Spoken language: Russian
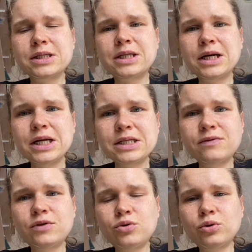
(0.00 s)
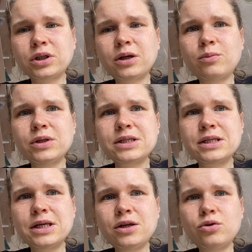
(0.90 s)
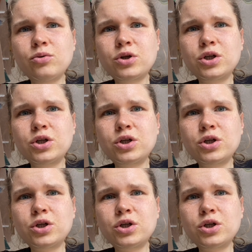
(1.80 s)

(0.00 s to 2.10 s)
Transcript: Стресс ведет к облысению,